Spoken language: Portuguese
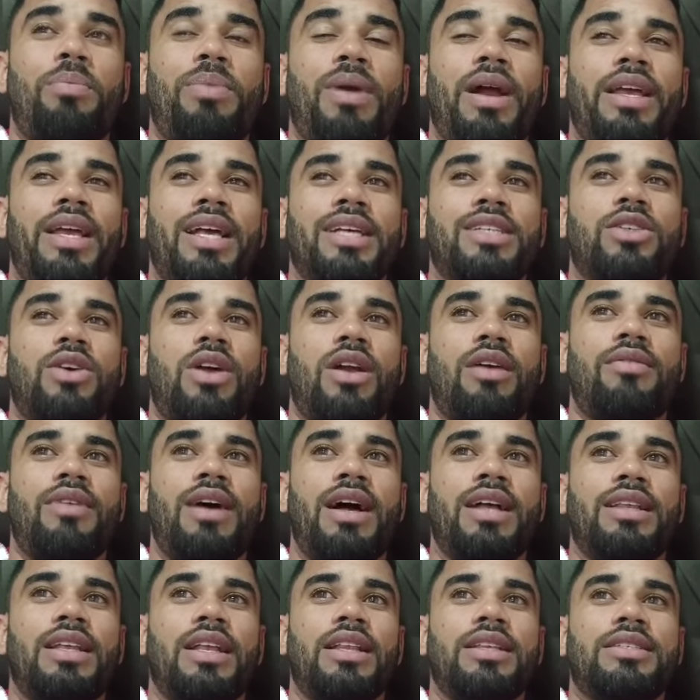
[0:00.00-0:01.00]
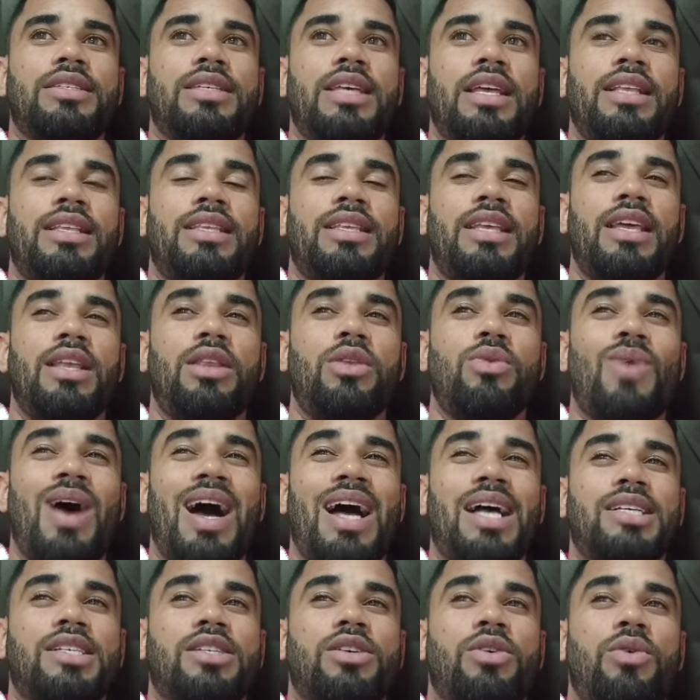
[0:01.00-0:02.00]
Pra aí a senhora vai andando sentido
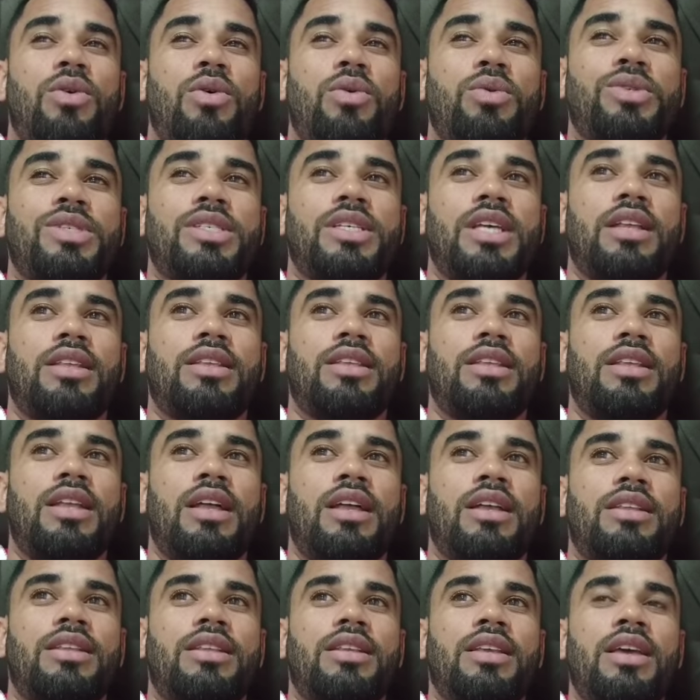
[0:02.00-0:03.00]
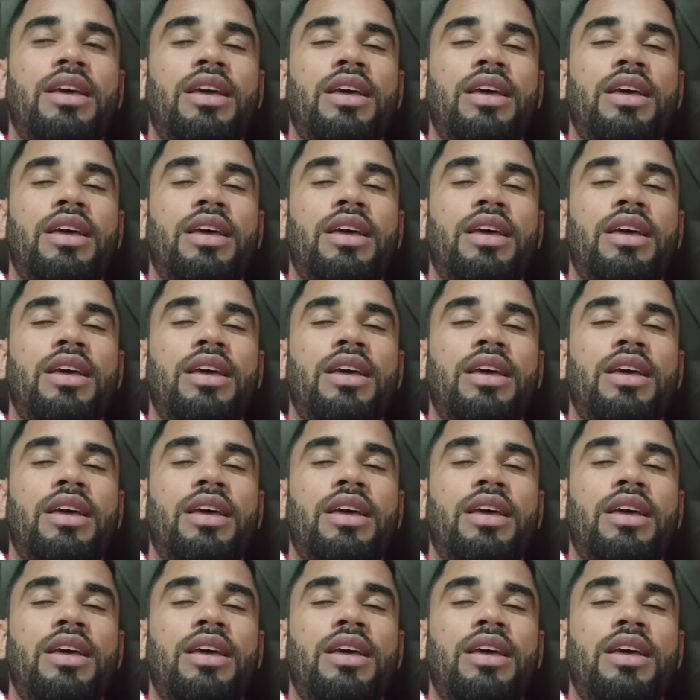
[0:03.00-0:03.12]
Ascom, centro da,